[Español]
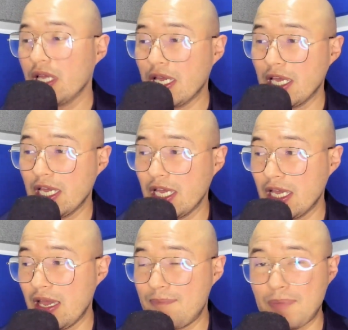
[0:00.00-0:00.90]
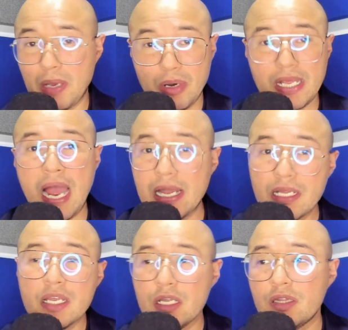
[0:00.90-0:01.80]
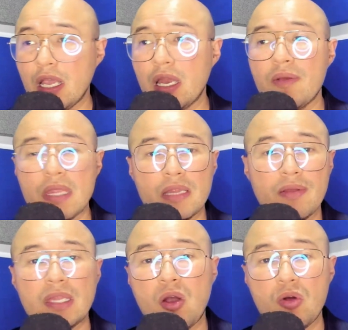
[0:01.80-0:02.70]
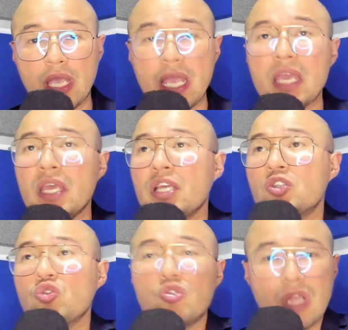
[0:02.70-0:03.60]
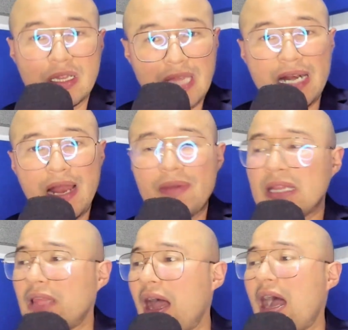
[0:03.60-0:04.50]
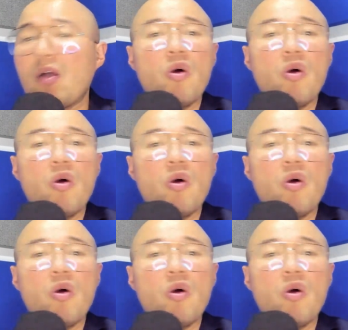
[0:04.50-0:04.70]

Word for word: Eh, pero el Cali tiene evidentemente con qué sustentar la ventaja,